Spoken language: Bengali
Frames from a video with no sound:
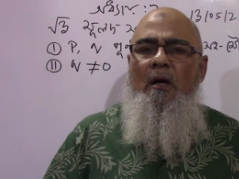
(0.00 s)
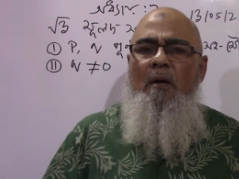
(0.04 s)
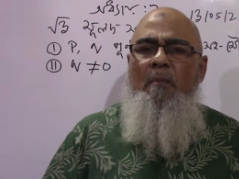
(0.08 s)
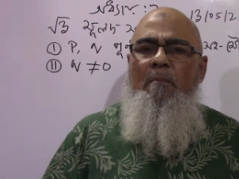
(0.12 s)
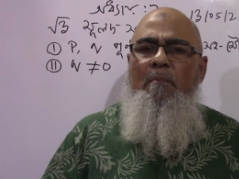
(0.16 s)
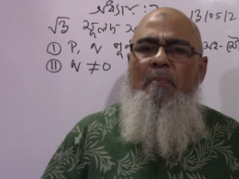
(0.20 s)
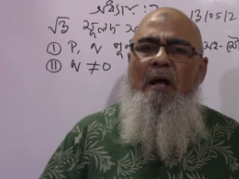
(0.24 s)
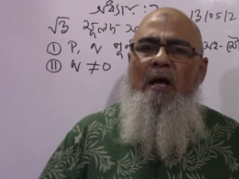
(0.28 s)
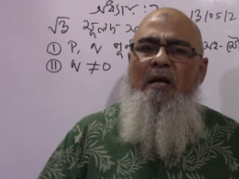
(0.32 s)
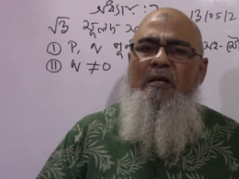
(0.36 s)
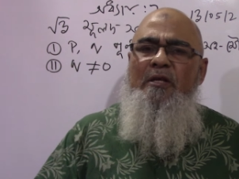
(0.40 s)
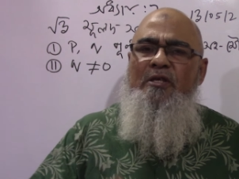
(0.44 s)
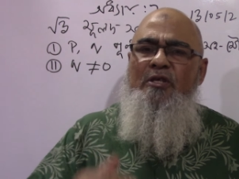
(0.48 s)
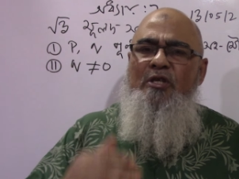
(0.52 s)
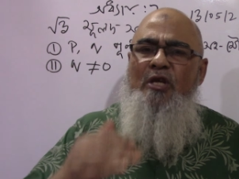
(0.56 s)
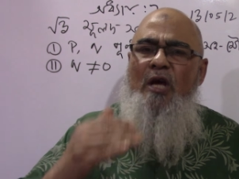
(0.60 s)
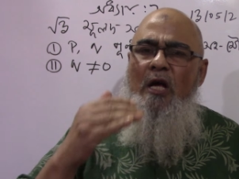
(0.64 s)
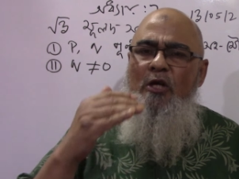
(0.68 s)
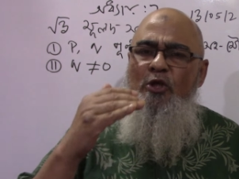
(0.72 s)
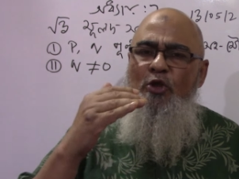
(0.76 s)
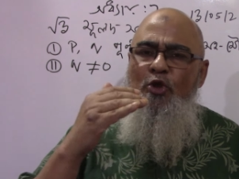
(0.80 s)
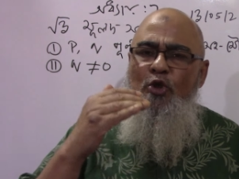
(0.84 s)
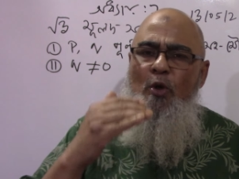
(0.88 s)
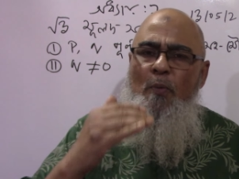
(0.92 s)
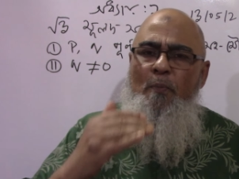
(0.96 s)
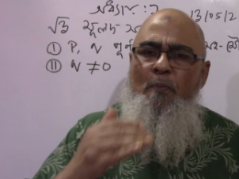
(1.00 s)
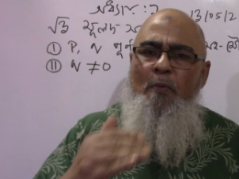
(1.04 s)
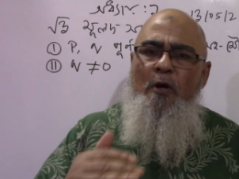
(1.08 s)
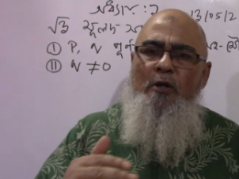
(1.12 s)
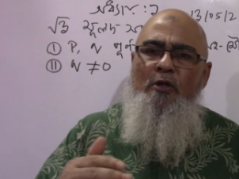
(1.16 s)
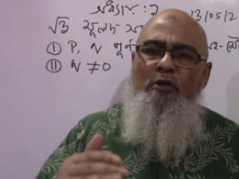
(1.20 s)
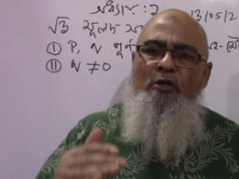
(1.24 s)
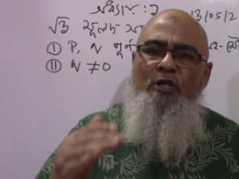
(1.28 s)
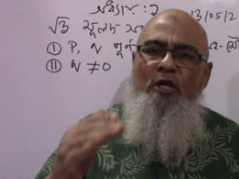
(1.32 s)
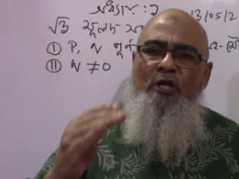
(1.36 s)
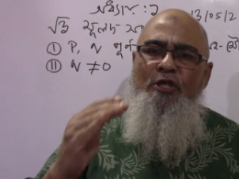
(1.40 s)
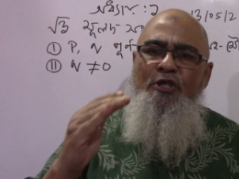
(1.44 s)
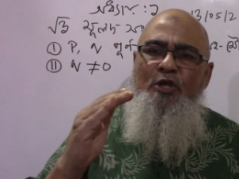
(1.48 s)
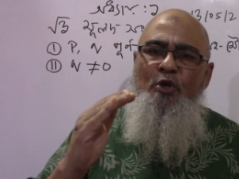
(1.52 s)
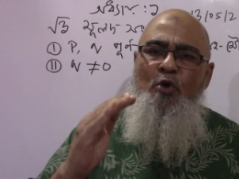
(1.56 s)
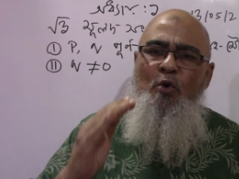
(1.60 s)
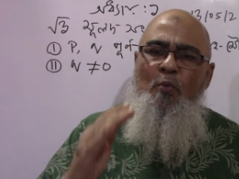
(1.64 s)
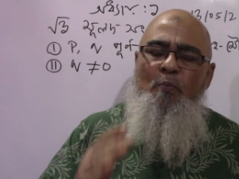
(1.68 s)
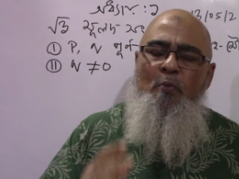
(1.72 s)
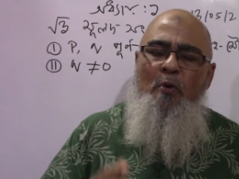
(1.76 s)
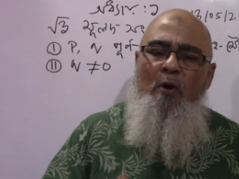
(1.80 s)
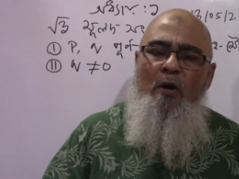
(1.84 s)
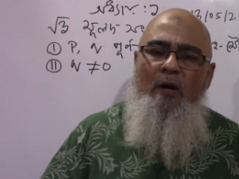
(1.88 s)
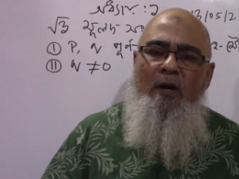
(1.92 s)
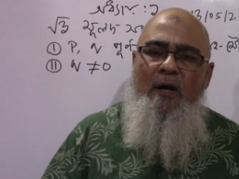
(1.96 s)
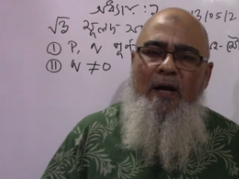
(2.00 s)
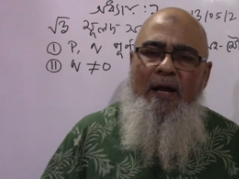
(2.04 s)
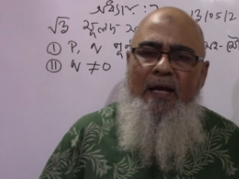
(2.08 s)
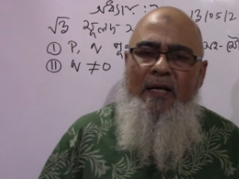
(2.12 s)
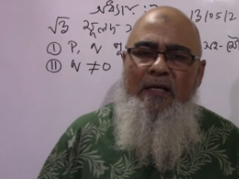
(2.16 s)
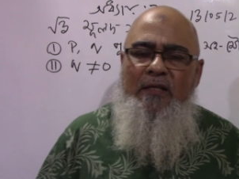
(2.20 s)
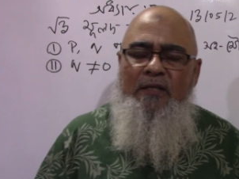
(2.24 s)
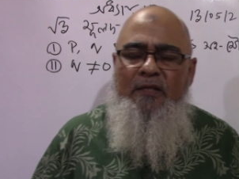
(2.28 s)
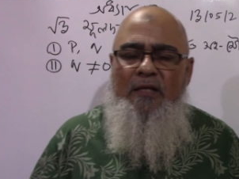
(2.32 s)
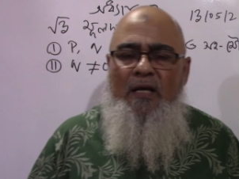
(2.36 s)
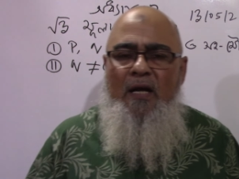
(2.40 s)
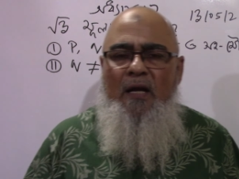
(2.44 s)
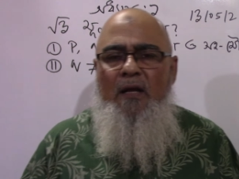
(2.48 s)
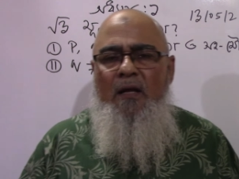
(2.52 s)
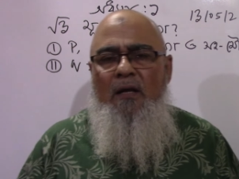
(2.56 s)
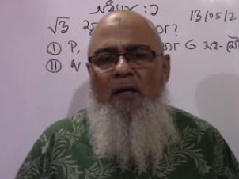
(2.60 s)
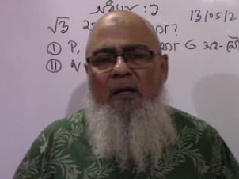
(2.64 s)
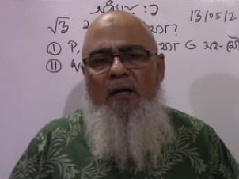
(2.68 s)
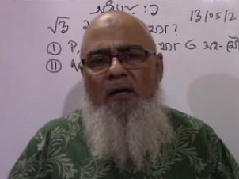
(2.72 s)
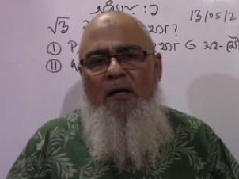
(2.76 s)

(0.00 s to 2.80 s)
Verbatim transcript: প্রায় সাতশো পঞ্চাশের উপর লেকচার